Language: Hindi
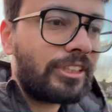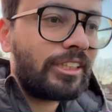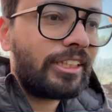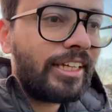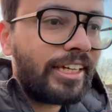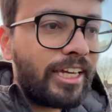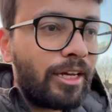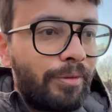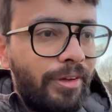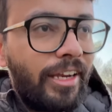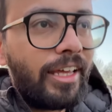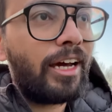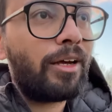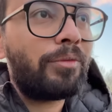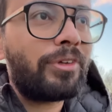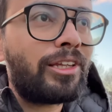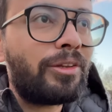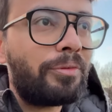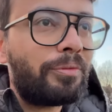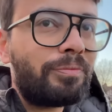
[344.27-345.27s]
देखे मैंने यार
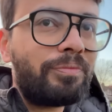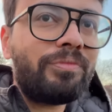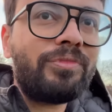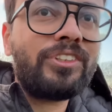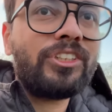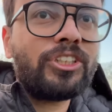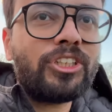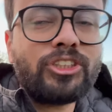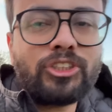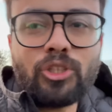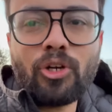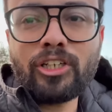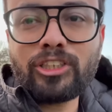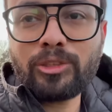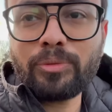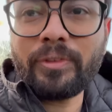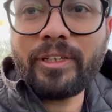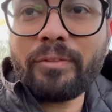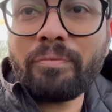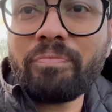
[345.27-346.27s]
मतलब
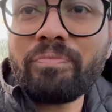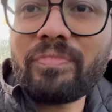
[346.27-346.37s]
शॉर्ट्स में